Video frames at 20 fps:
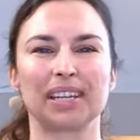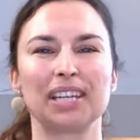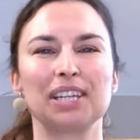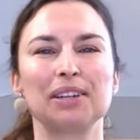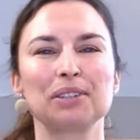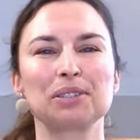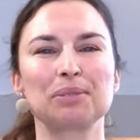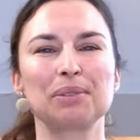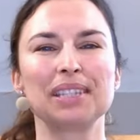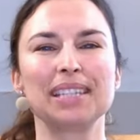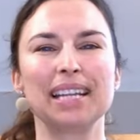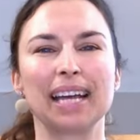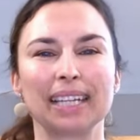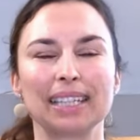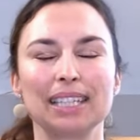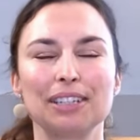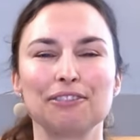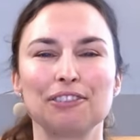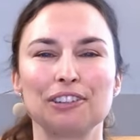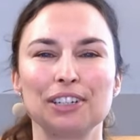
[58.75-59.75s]
Et ensuite,
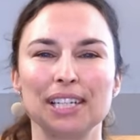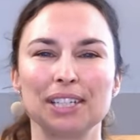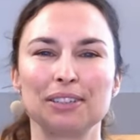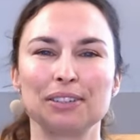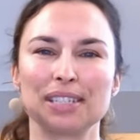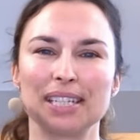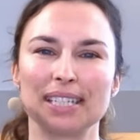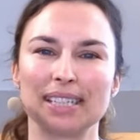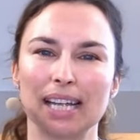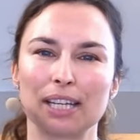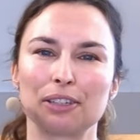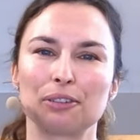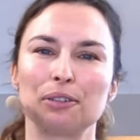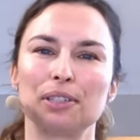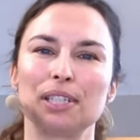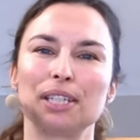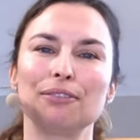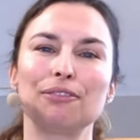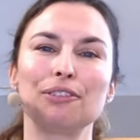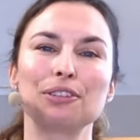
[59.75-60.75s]
dernier volet de cet atelier,